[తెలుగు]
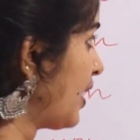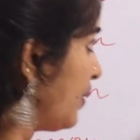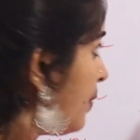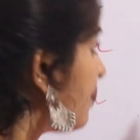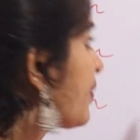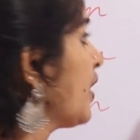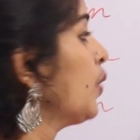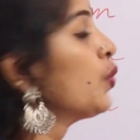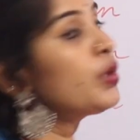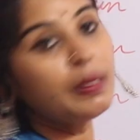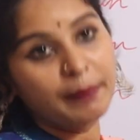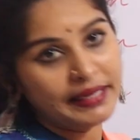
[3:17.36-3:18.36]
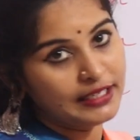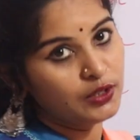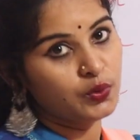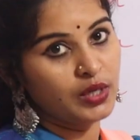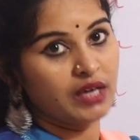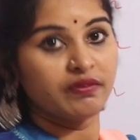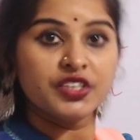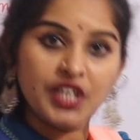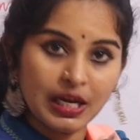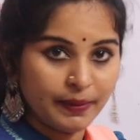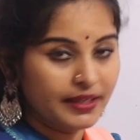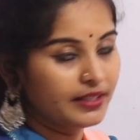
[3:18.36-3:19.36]
కూడాను ఊర్ల పేర్లు కూడా
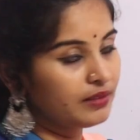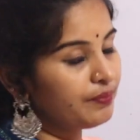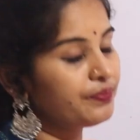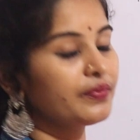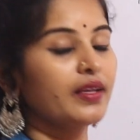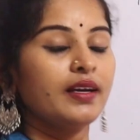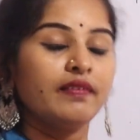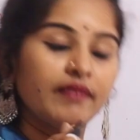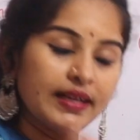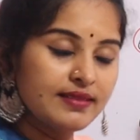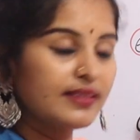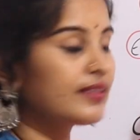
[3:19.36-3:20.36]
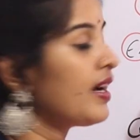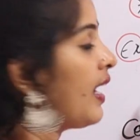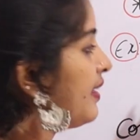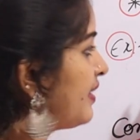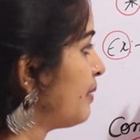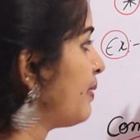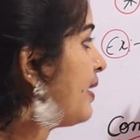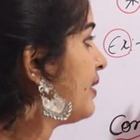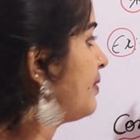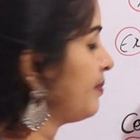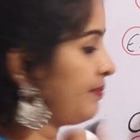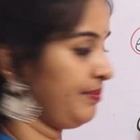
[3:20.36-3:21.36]
విశాఖపట్నం వైజాగ్ హైదరాబాద్